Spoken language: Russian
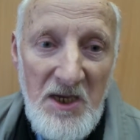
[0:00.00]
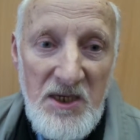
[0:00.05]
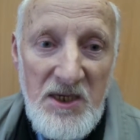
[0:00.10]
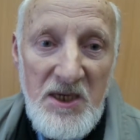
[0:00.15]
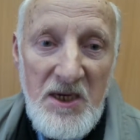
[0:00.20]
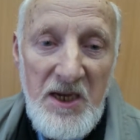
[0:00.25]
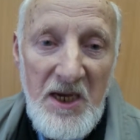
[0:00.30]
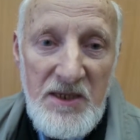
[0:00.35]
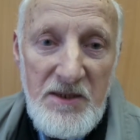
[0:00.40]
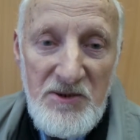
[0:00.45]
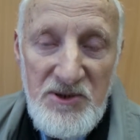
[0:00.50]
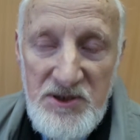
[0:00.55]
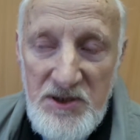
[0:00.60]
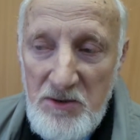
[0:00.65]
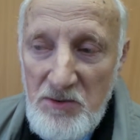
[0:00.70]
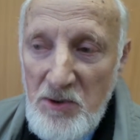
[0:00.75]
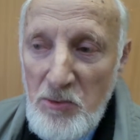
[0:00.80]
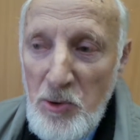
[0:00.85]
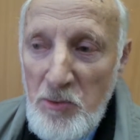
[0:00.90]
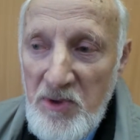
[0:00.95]
и рядом с
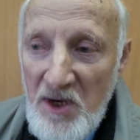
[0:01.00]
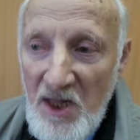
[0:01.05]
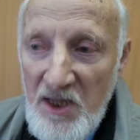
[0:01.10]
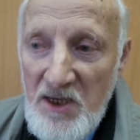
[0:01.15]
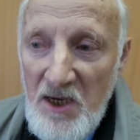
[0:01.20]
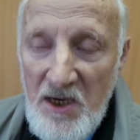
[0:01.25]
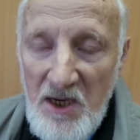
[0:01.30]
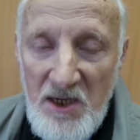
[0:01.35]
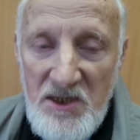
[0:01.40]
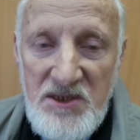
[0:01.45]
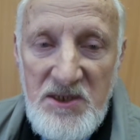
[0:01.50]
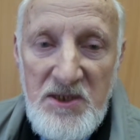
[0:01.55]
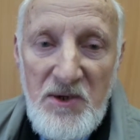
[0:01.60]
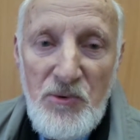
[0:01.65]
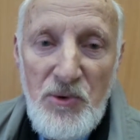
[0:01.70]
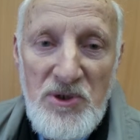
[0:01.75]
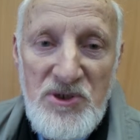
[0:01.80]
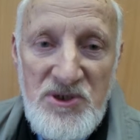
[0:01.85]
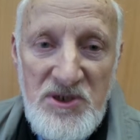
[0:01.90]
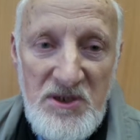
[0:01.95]
ним умерла как раз
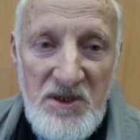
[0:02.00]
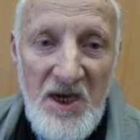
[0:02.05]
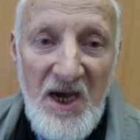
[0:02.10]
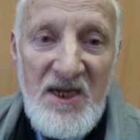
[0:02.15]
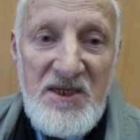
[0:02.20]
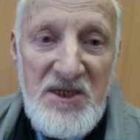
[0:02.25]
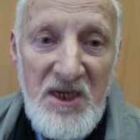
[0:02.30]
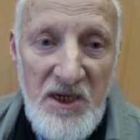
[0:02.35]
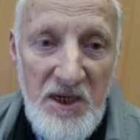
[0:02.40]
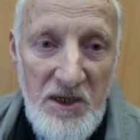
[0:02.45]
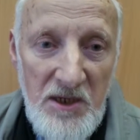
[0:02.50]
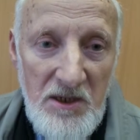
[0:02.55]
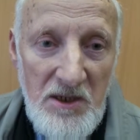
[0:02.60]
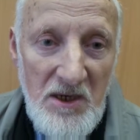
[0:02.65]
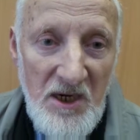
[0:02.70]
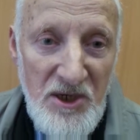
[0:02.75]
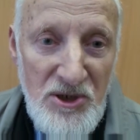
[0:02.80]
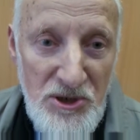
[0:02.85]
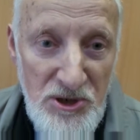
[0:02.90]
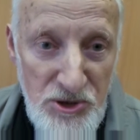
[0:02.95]
его сын Андрей,
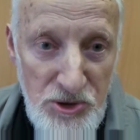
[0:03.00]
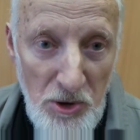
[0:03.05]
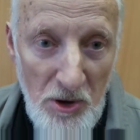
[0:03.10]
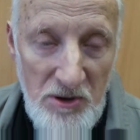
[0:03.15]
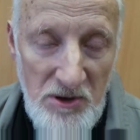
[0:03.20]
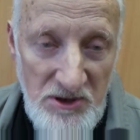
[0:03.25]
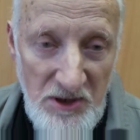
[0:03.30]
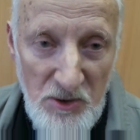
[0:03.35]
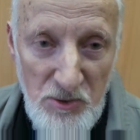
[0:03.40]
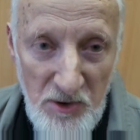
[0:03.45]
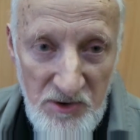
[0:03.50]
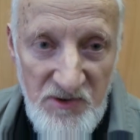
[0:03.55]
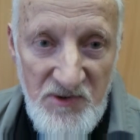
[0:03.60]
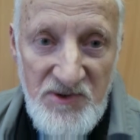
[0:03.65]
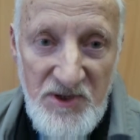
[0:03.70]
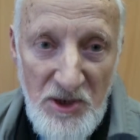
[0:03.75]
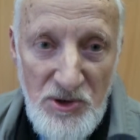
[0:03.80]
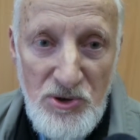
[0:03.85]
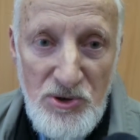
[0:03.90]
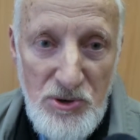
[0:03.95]
режиссер,
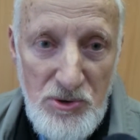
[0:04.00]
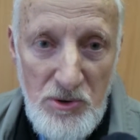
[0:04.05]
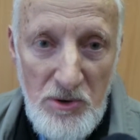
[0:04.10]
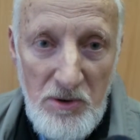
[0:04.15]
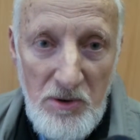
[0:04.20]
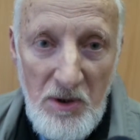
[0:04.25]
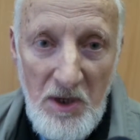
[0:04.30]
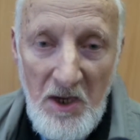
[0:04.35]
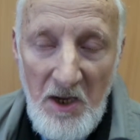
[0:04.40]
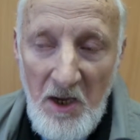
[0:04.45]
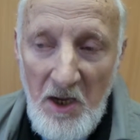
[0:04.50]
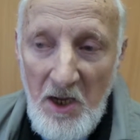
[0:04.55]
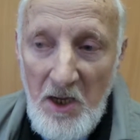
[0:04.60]
закончивший нашу школу.